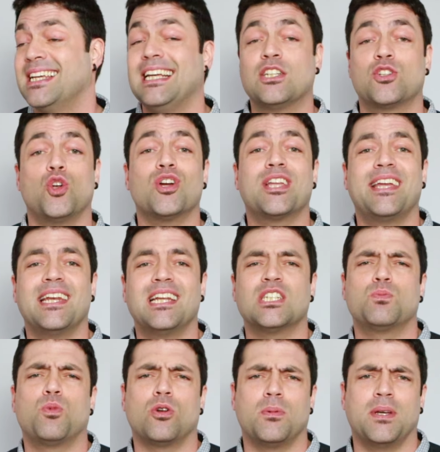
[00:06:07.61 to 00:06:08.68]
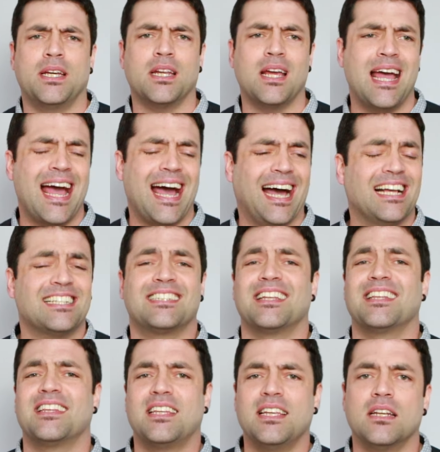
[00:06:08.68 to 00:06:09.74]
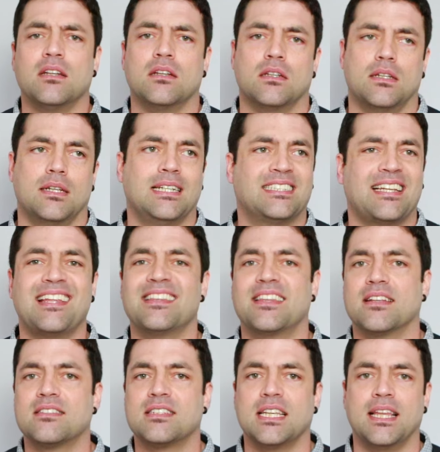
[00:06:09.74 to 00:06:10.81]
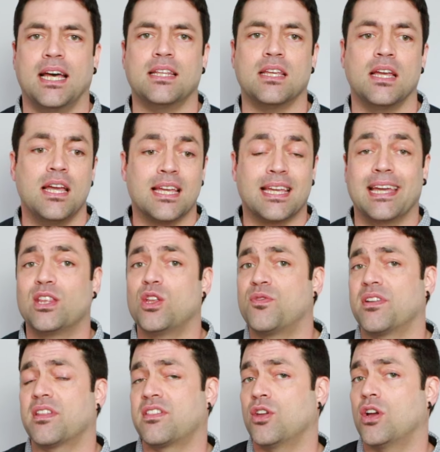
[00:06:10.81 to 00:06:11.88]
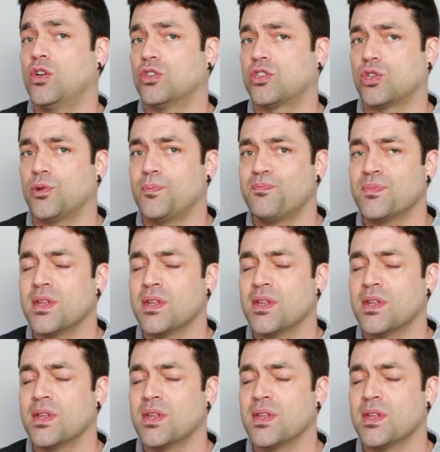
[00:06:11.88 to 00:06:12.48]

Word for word: y solo quieres volver a sentir esa intensidad que te ofreció el otro.